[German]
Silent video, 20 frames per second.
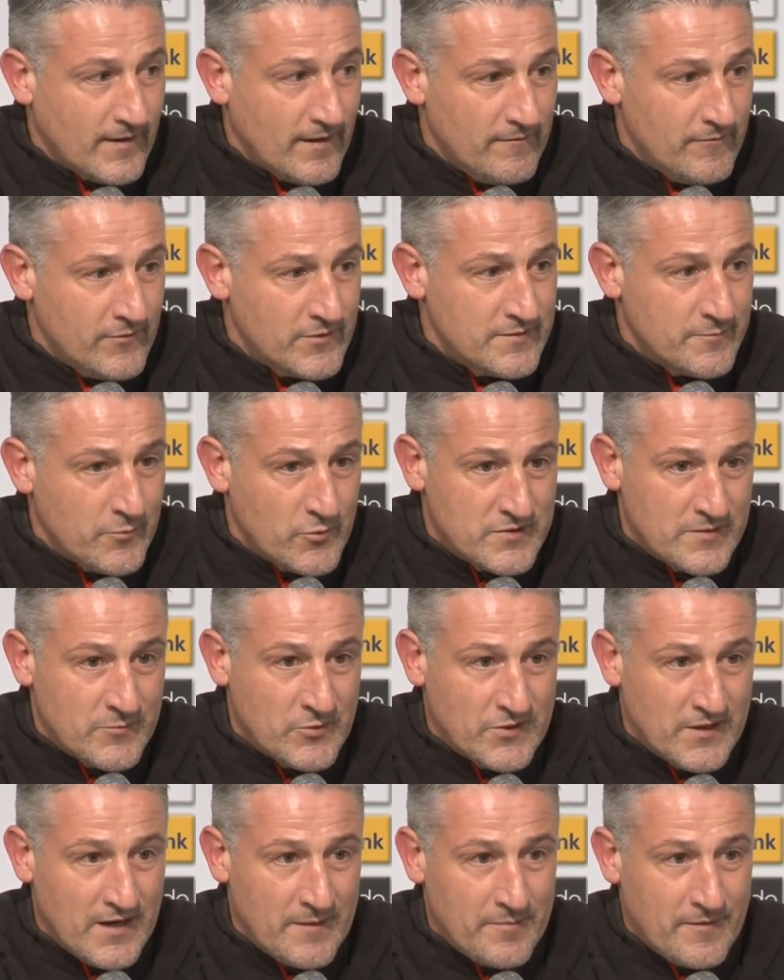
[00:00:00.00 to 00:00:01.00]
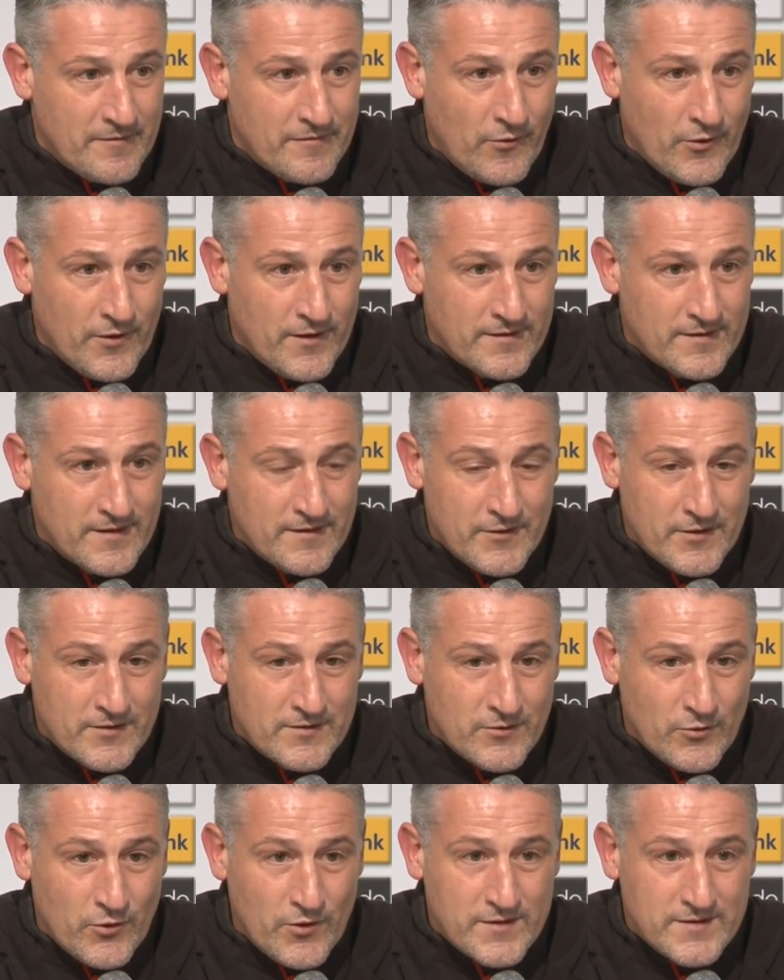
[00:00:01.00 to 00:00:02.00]
muss sich ein Mönchengladbach freuen, dass er da wieder
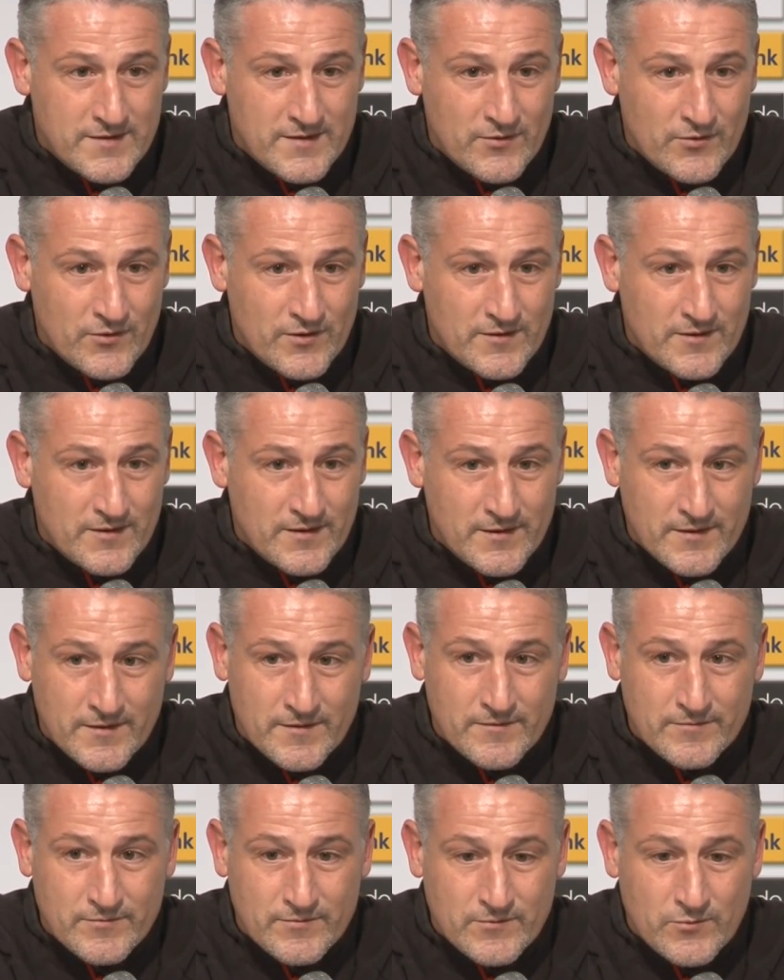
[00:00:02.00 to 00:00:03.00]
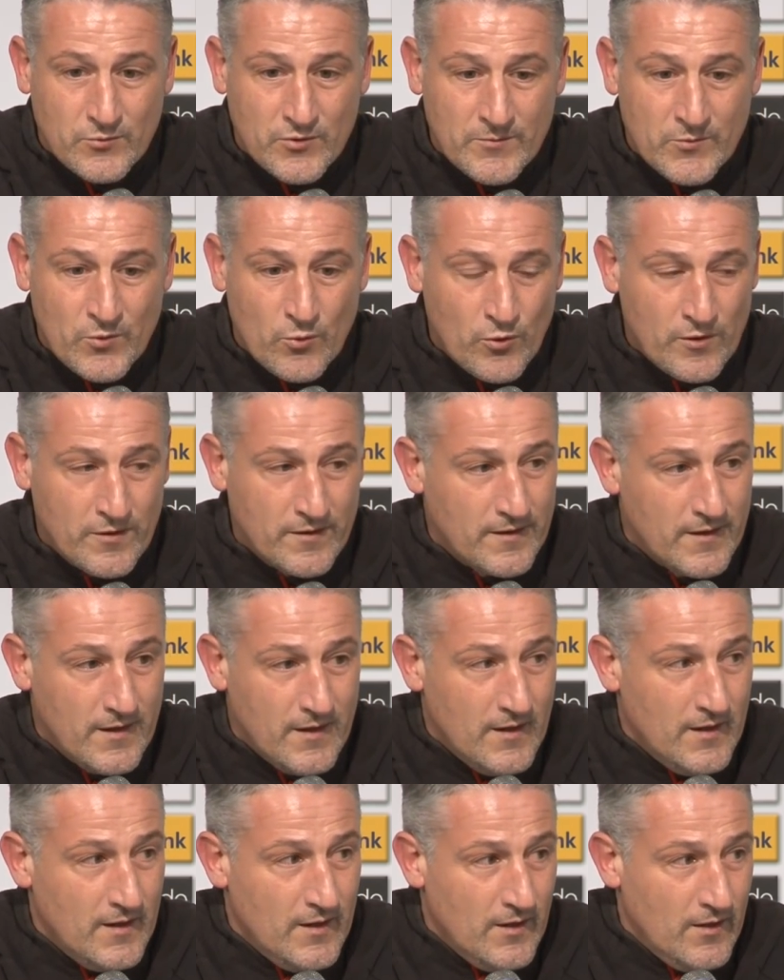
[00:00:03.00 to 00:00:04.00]
zurück ist. Natürlich äh, tut ihm gut.
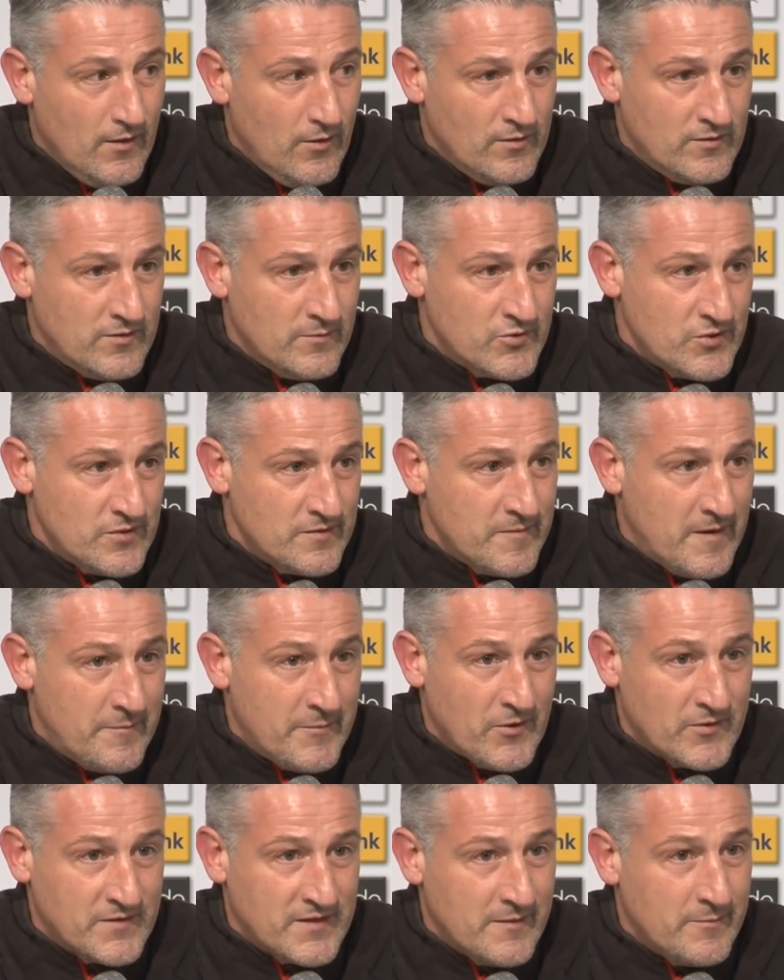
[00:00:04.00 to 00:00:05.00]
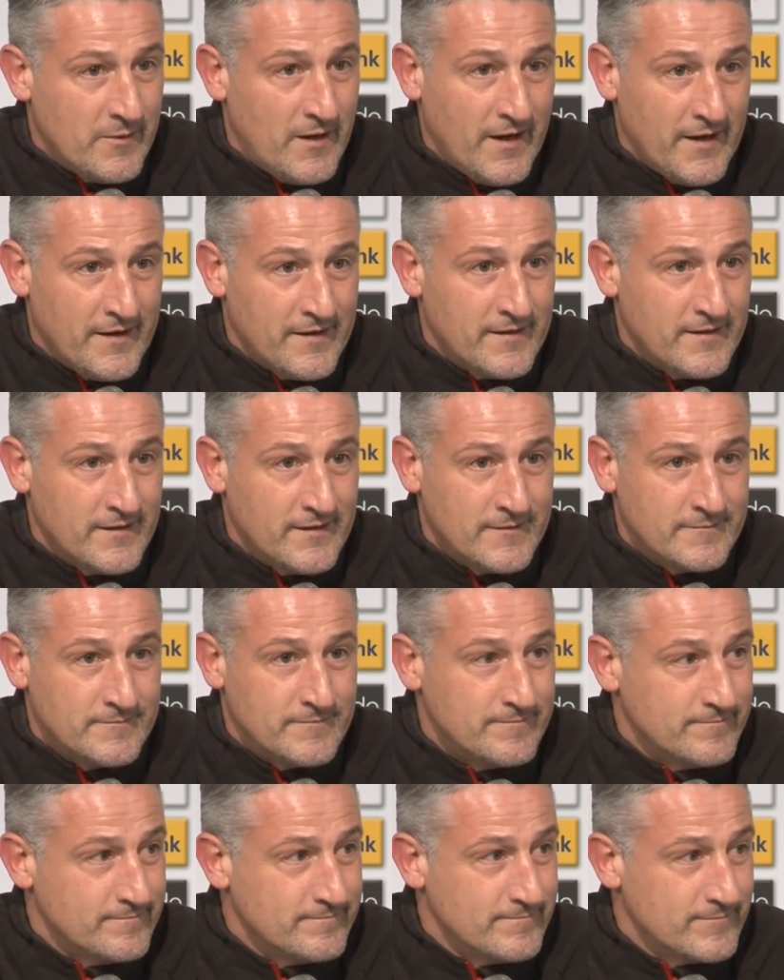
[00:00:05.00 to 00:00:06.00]
Und zum Schluss machen wir noch selber ein
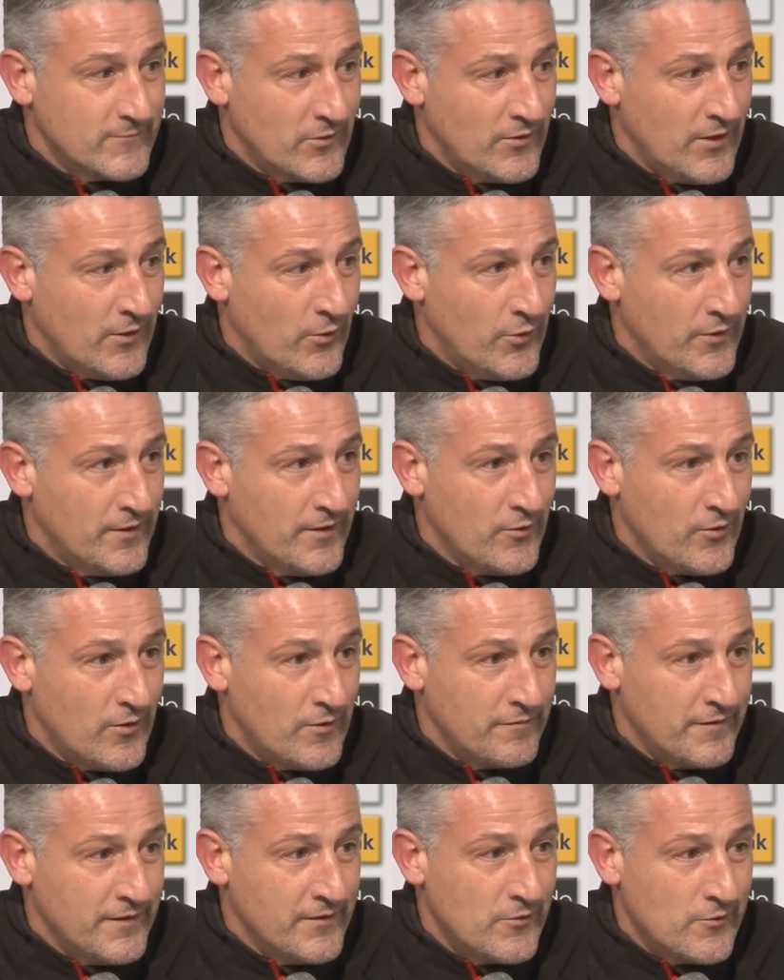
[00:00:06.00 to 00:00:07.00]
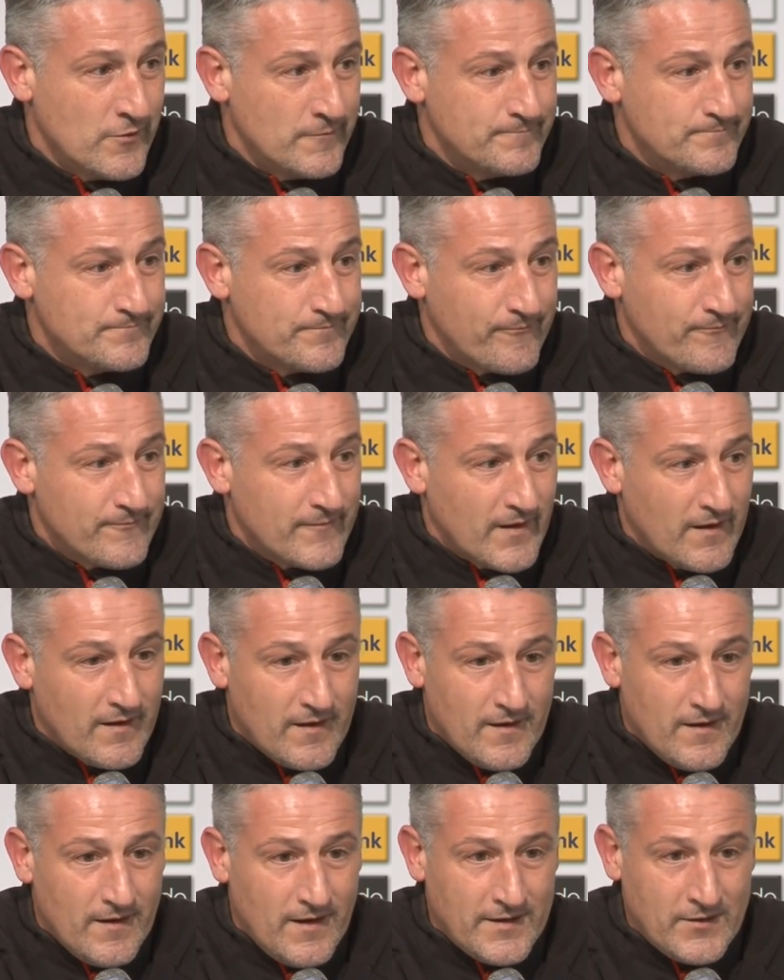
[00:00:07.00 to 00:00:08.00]
ähm, und erhöhen dann noch auf 4-0.
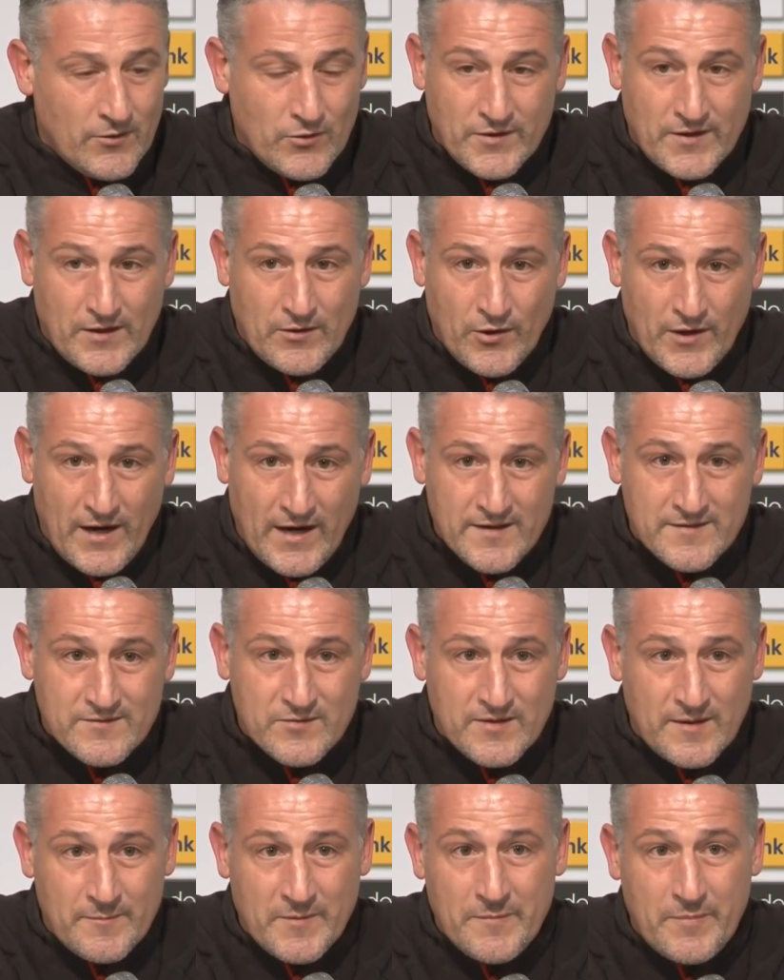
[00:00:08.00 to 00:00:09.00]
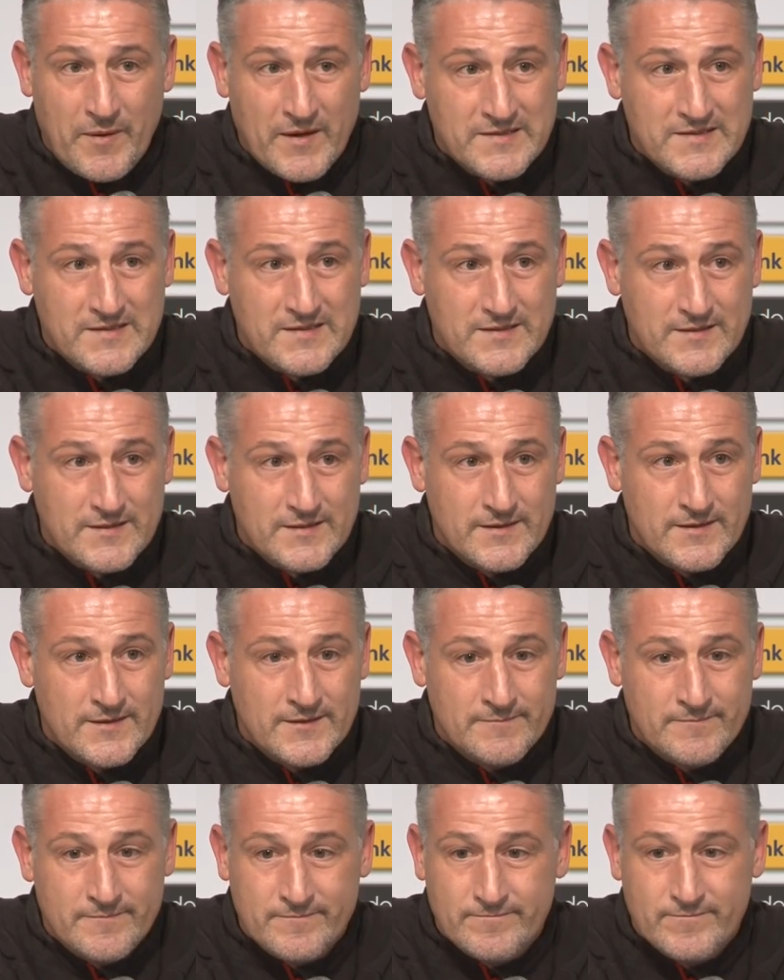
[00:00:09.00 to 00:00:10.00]
Hat natürlich dann heute alles zusammengepasst
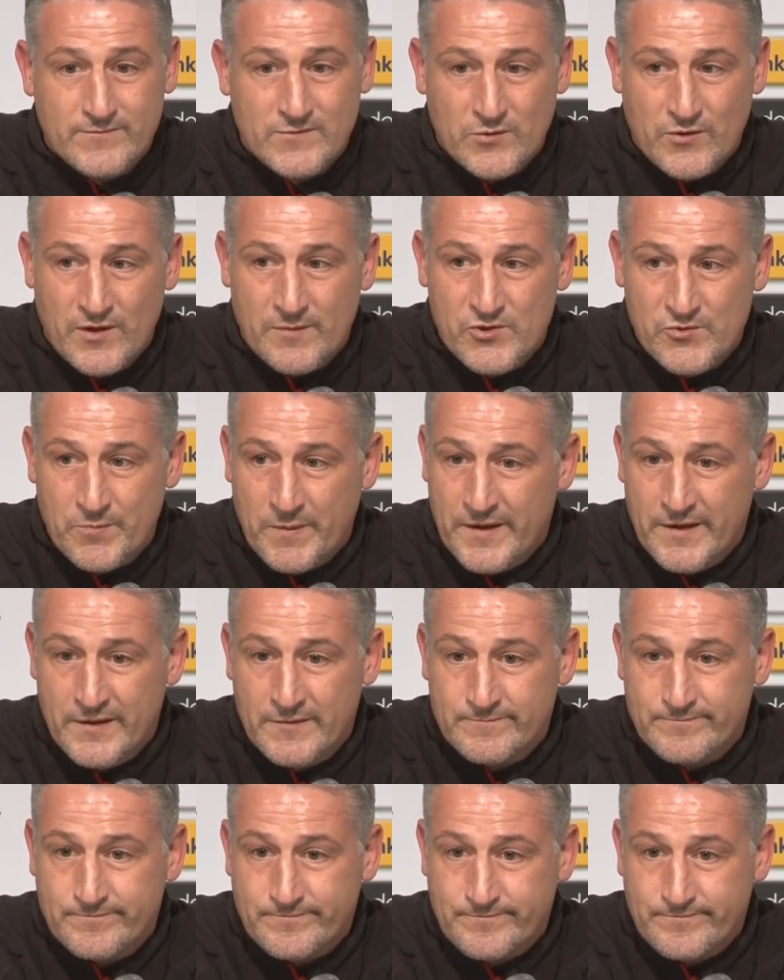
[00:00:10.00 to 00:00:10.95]
ähm, zu dem Spiel.